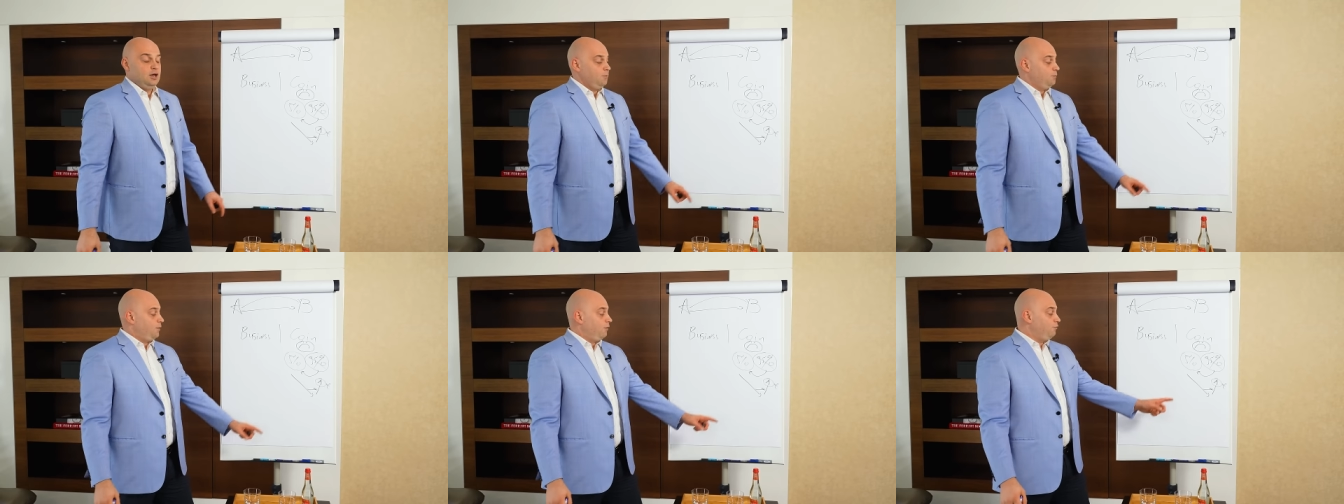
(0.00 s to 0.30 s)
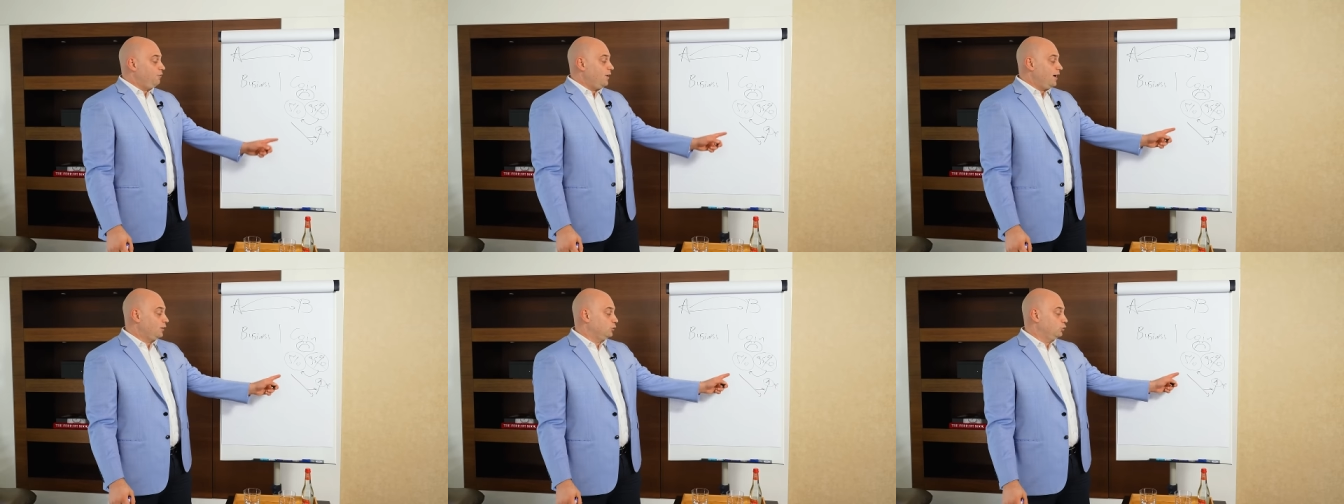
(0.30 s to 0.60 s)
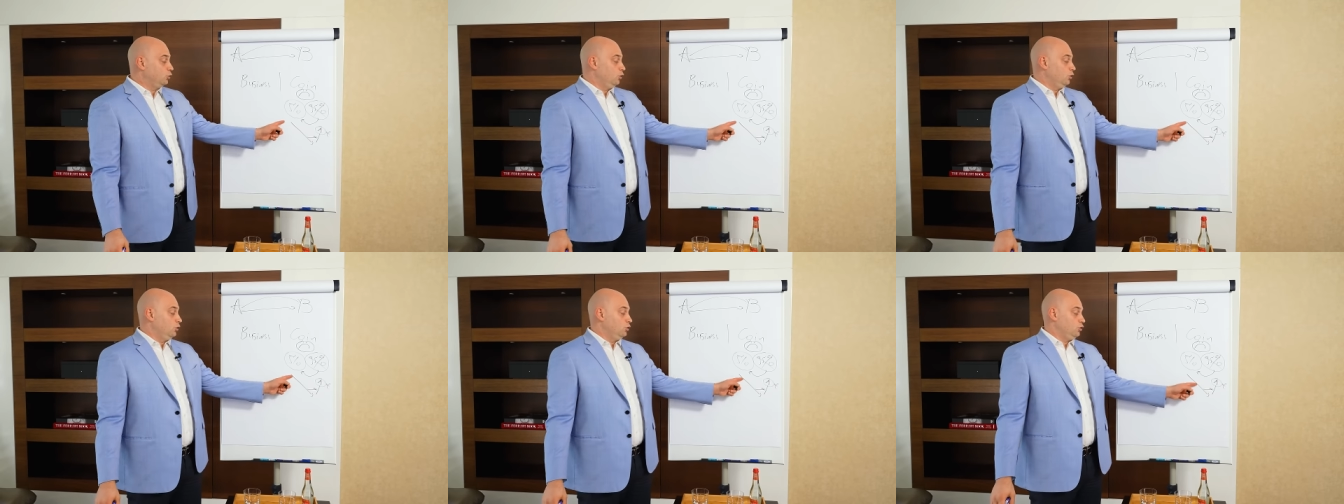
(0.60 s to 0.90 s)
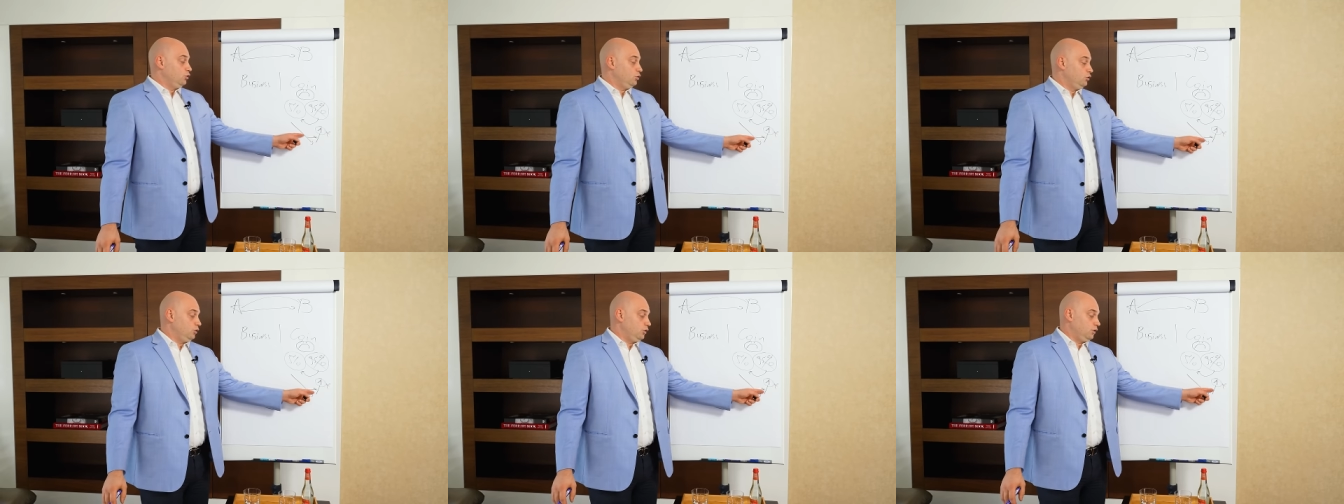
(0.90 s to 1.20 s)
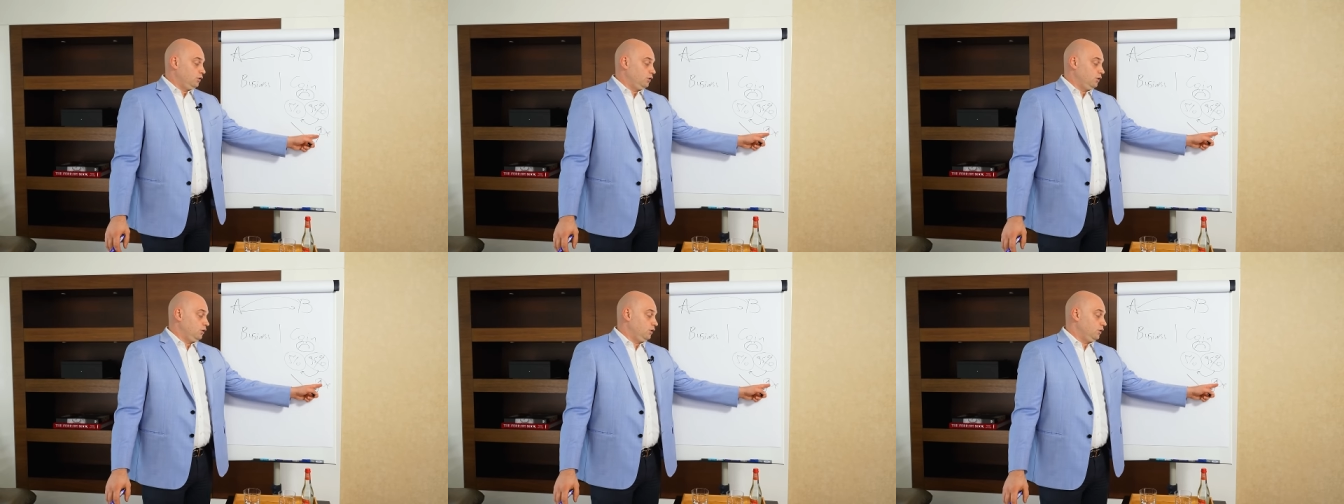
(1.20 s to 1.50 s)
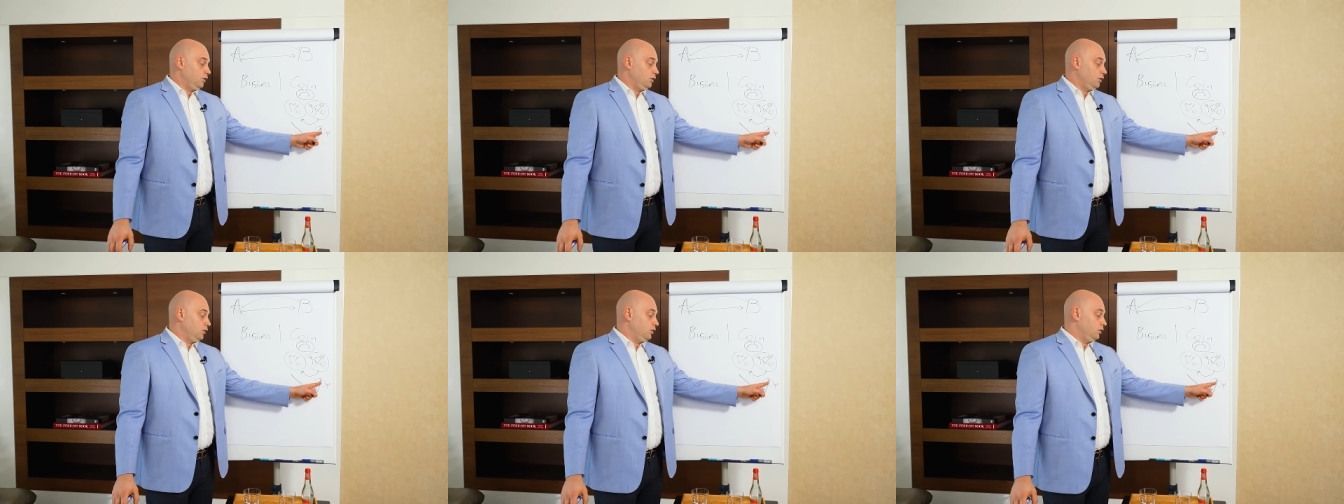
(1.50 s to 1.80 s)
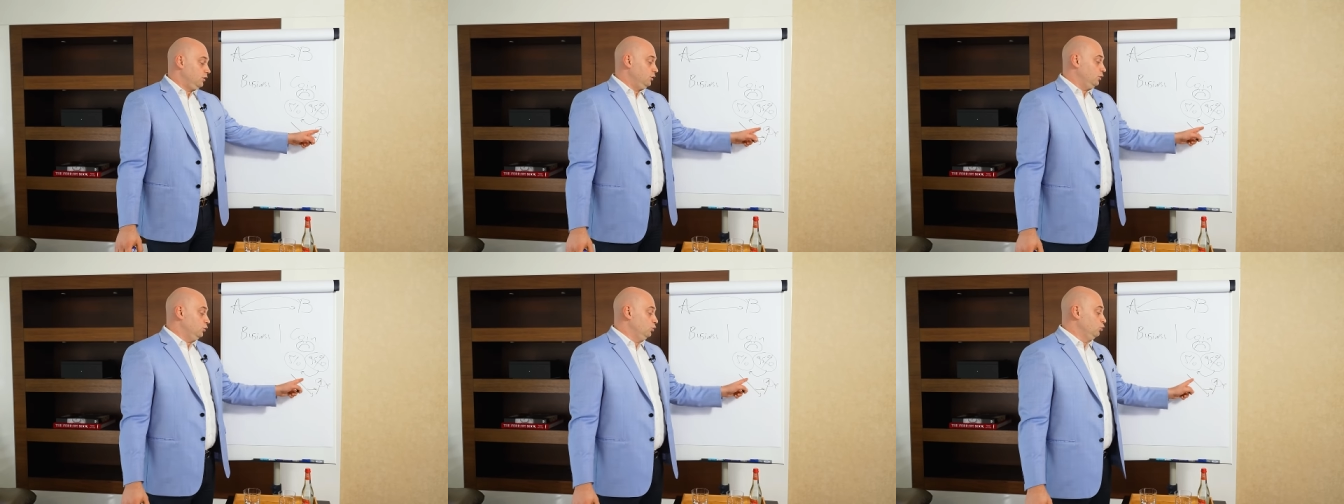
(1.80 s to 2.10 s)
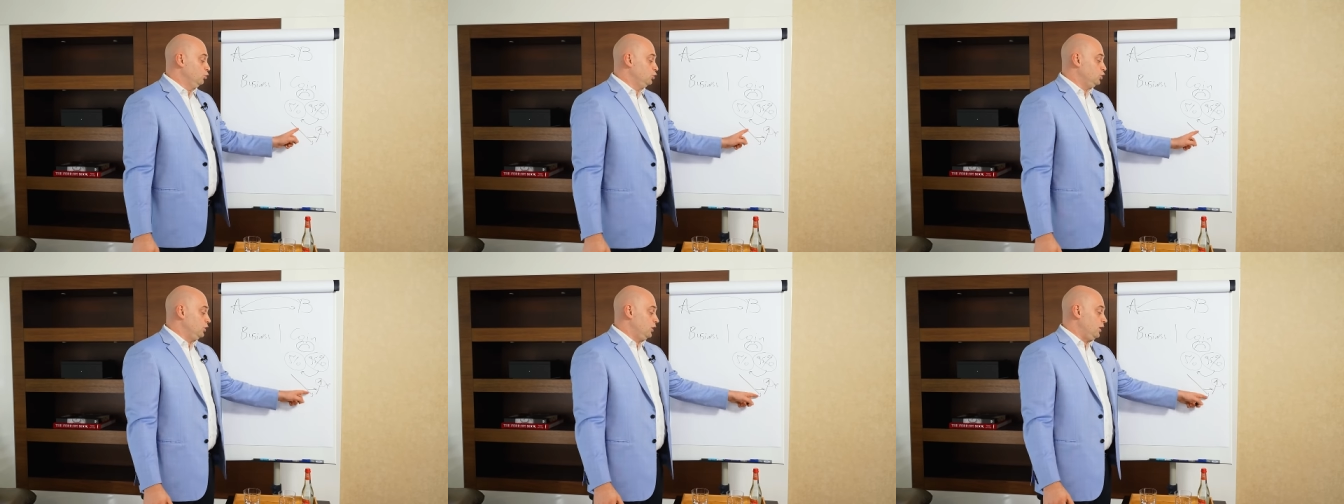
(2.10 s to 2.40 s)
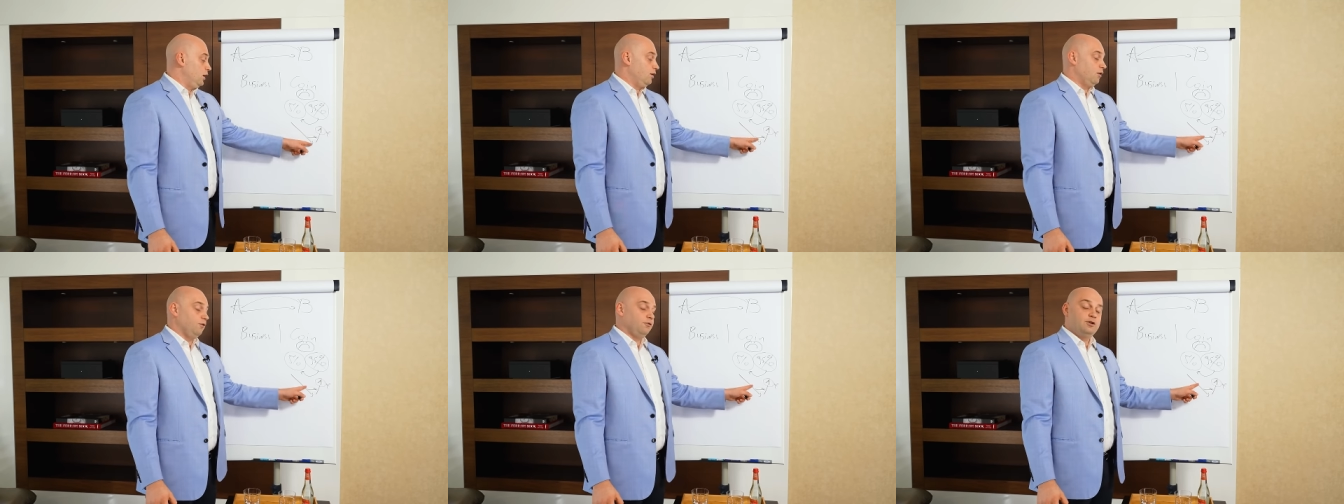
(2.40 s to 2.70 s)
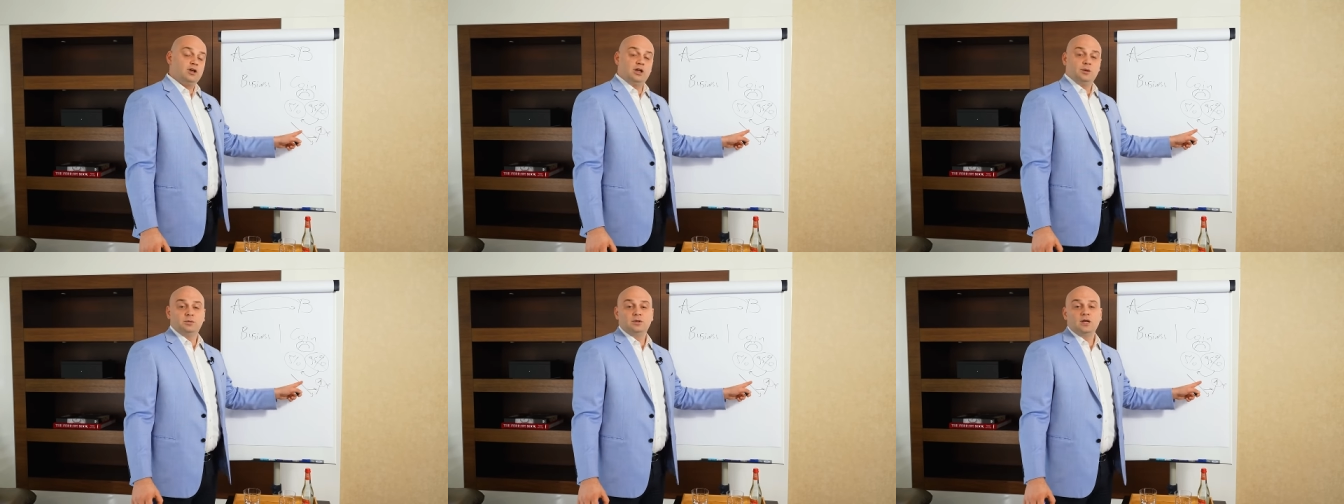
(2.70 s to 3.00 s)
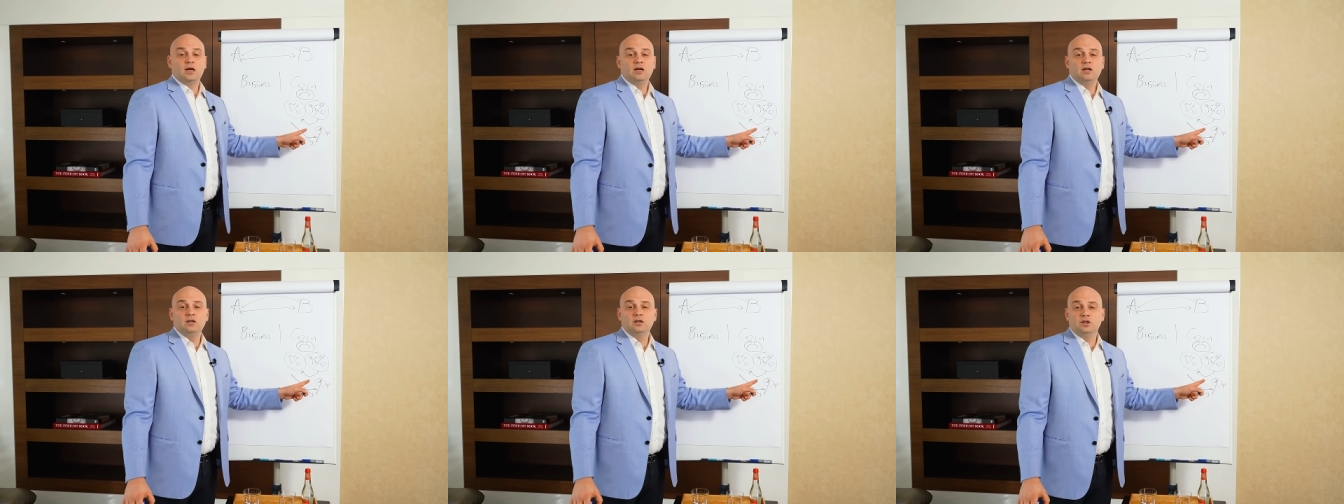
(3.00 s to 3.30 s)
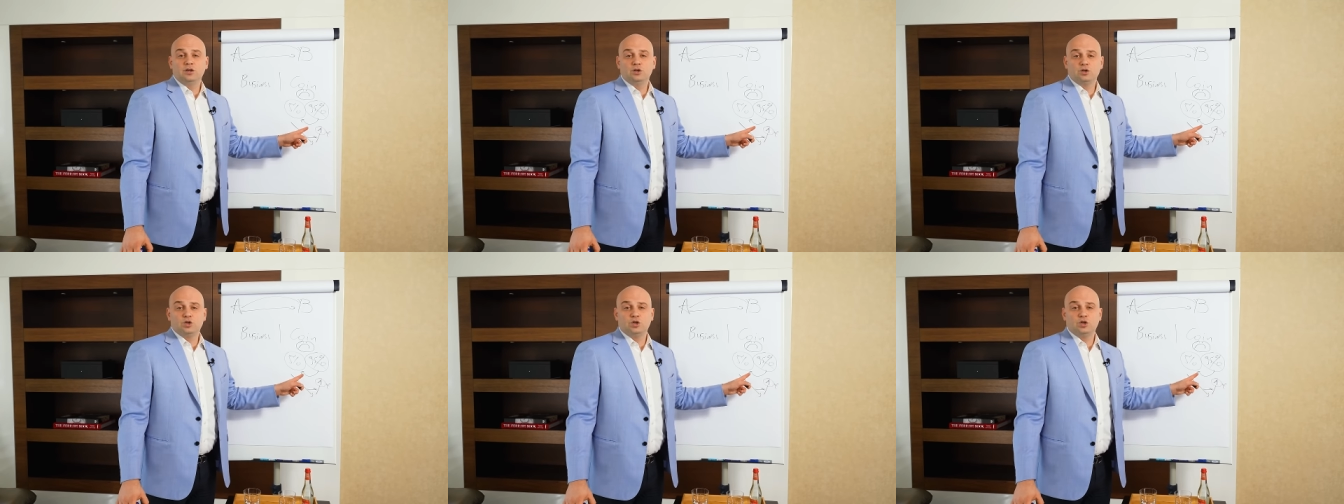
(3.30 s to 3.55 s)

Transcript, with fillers: По факту э, нужно в крипторынке